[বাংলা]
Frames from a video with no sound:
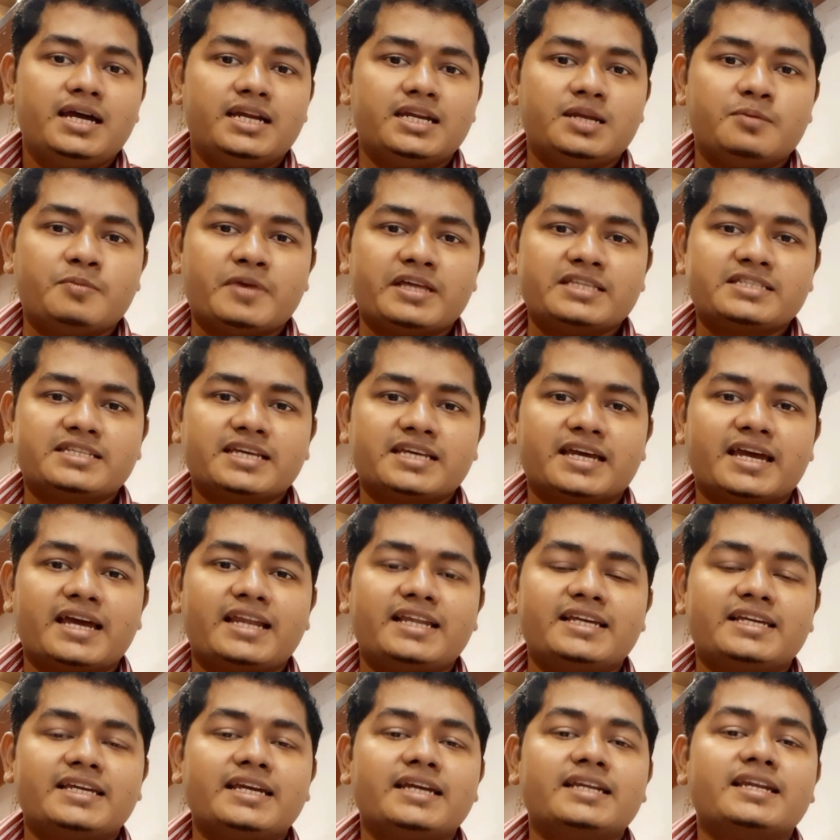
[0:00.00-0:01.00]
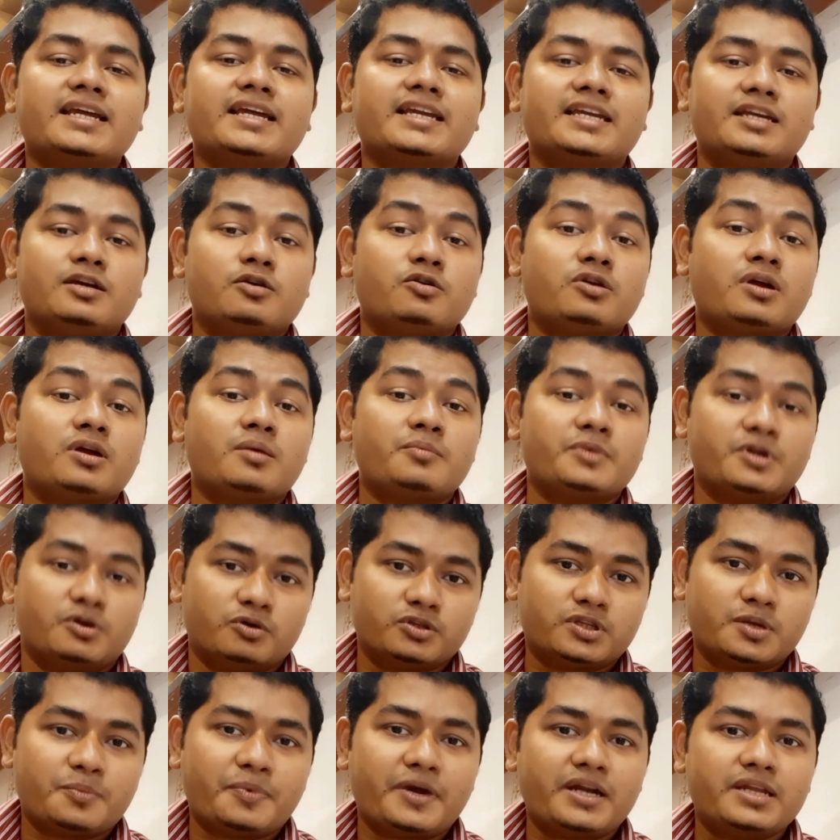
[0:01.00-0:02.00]
নিউম্যান্সে গেলে কি এটা কিওর আমি
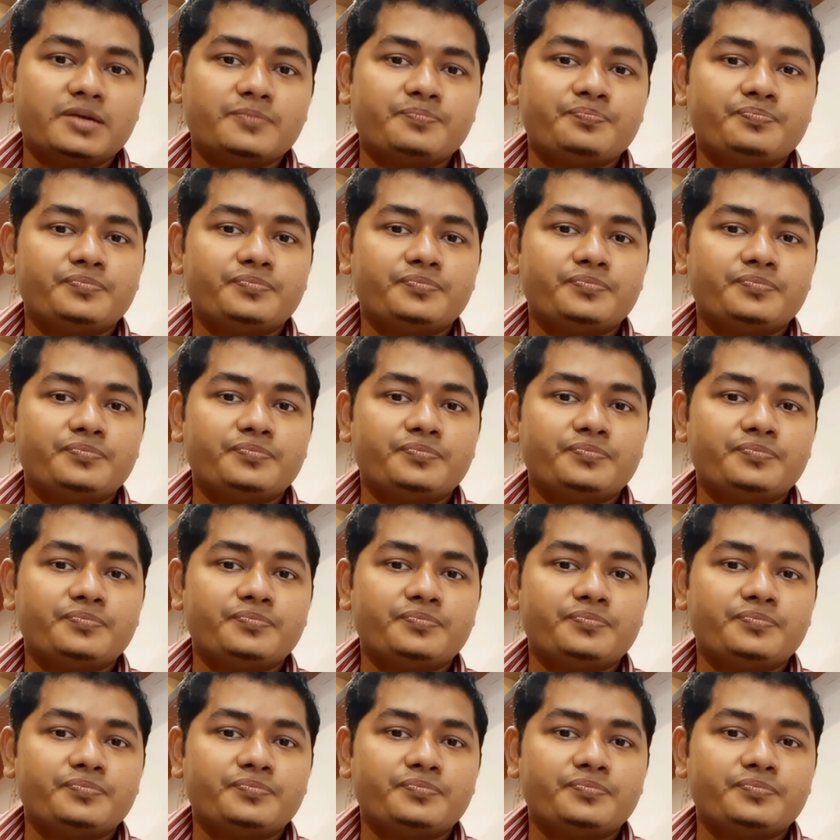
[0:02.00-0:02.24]
হতে পারি